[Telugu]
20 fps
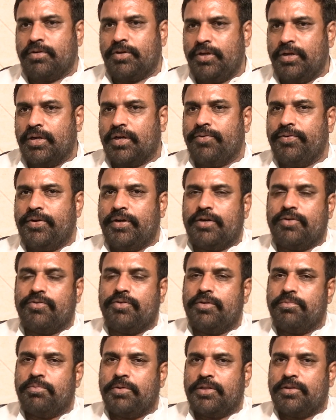
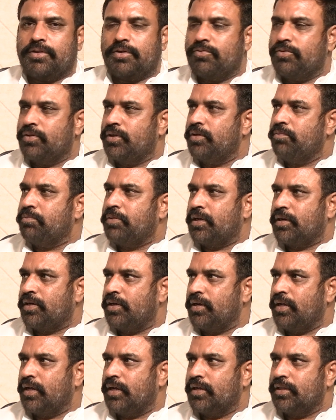కీలకమైనటువంటి పాత్ర ఉందని
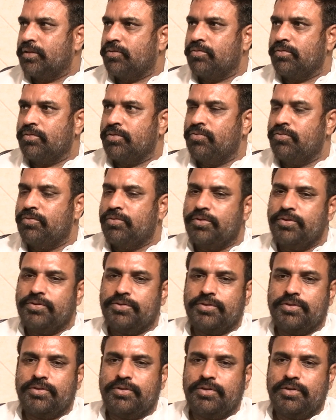పార్టీ నాయకత్వం
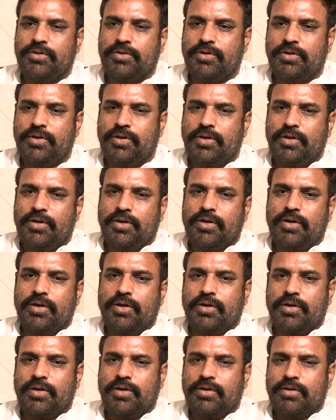గుర్తించింది
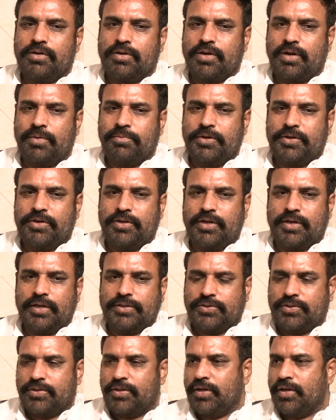కాబట్టి
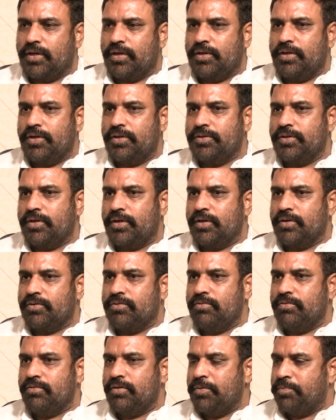ఖచ్చితంగా
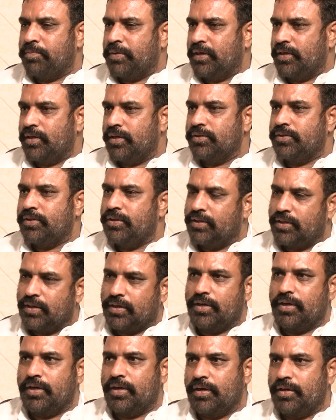గిరిజనులకు ఇప్పటికే
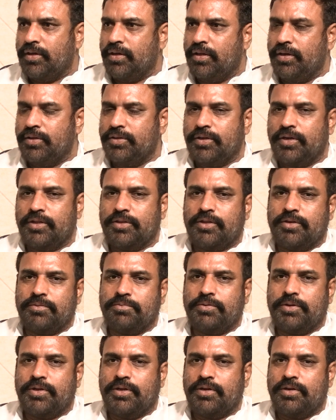సీతక్క గారికి గిరిజనుల
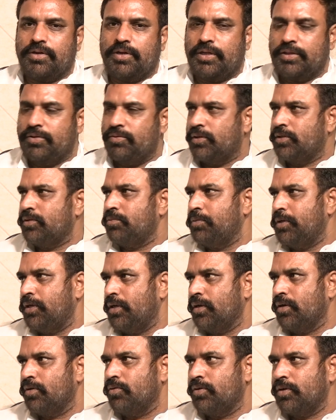తరపున ఆదివాసీ
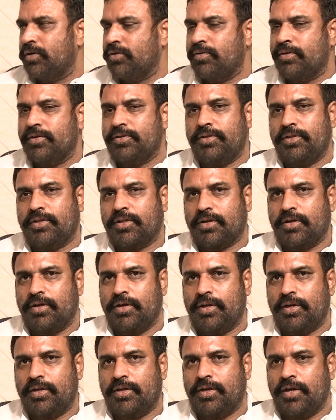బిడ్డగా ఉన్నటువంటి సీతక్క
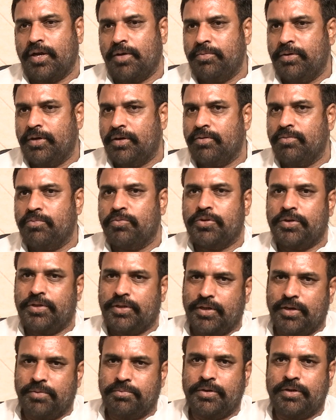గారికి క్యాబినెట్లో మొదటి
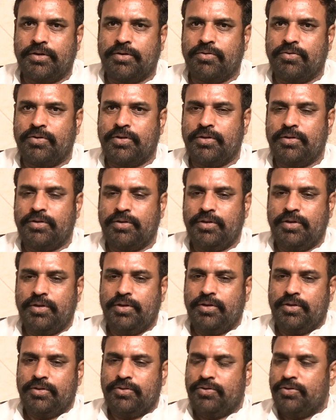క్యాబినెట్లోనే
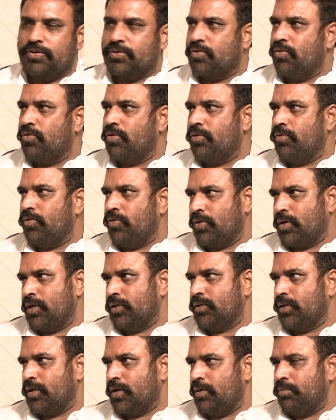తీసుకోవడం
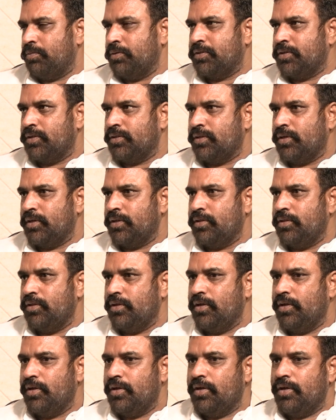అవకాశం కల్పించడం జరిగింది